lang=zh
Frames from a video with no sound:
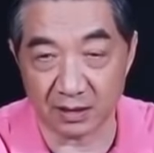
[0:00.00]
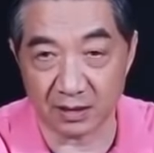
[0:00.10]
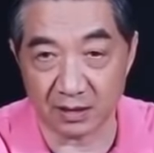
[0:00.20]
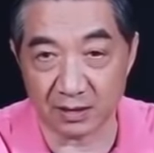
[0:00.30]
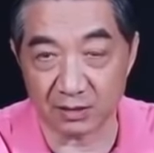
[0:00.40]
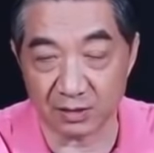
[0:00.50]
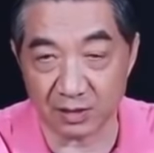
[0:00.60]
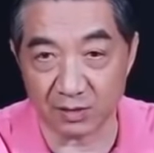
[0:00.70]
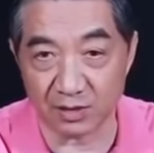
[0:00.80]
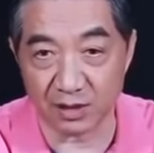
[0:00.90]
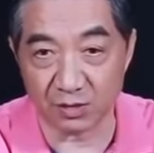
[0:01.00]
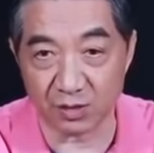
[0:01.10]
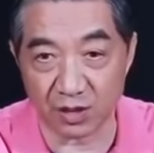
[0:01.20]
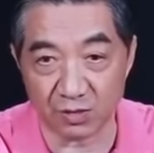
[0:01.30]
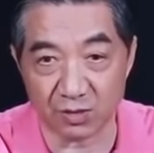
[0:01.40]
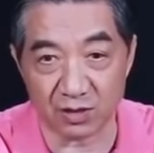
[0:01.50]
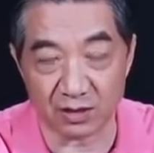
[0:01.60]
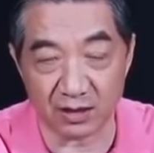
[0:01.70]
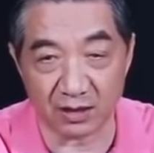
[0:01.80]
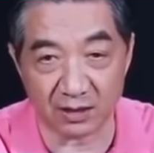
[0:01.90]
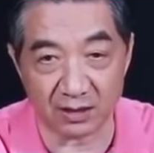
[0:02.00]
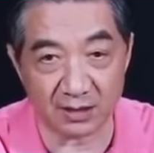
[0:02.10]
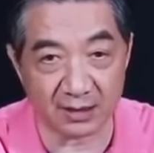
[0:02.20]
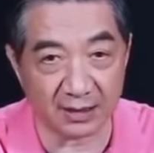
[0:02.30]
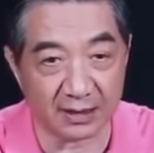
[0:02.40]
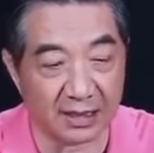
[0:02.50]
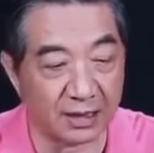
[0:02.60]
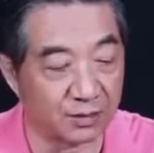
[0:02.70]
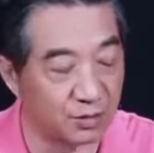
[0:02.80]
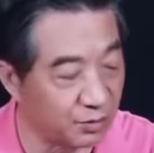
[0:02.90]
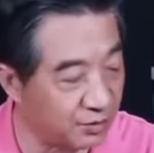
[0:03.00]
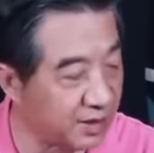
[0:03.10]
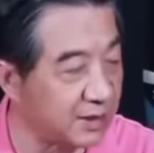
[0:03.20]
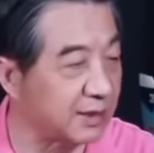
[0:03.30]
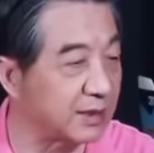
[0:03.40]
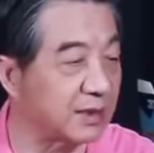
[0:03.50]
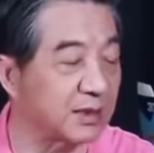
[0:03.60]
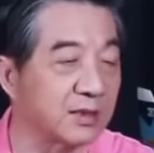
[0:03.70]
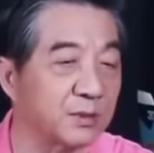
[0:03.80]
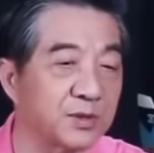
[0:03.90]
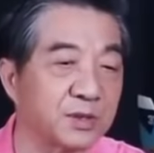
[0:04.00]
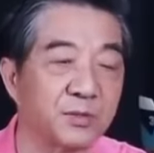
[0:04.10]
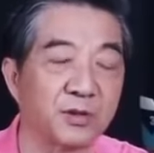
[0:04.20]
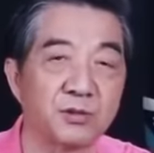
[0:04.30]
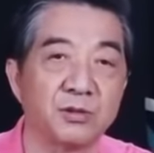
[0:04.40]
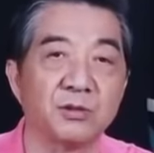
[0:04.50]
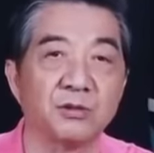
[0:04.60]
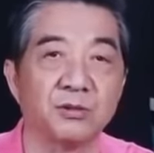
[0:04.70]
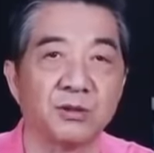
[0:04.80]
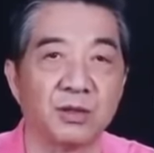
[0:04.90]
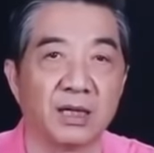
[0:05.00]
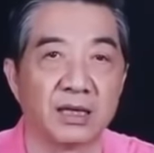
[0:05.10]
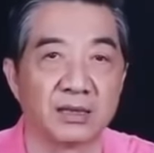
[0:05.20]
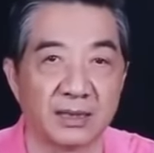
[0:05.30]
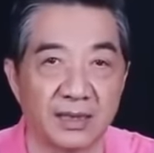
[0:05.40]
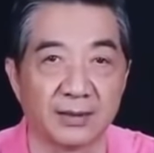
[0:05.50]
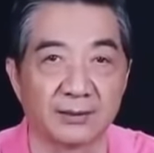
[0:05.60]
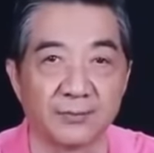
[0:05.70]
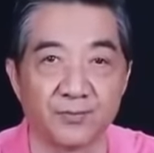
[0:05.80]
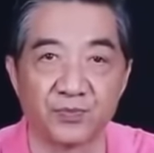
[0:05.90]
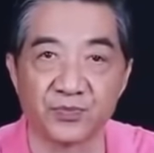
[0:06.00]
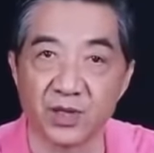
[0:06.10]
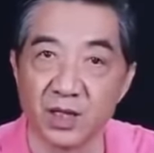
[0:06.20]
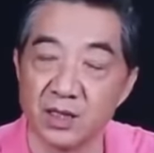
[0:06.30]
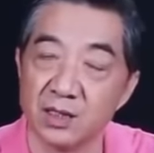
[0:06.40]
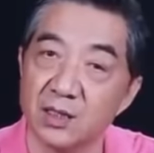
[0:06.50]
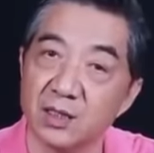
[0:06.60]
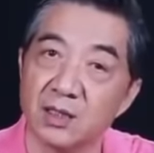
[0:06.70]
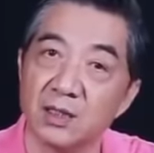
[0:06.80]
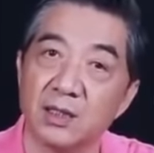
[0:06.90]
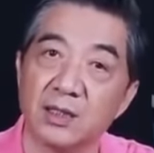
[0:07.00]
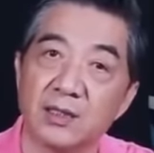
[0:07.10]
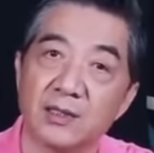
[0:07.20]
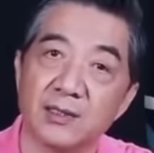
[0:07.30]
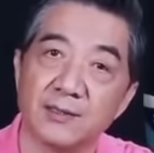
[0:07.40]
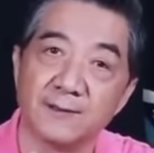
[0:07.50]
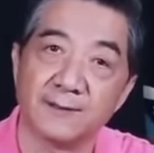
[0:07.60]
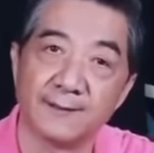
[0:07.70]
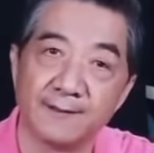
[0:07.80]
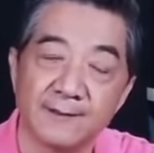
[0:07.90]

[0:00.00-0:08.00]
一一艘集装箱船撞沉的德行啊，所以水面舰艇可以，它皮儿薄肉厚啊，是那样的。呃。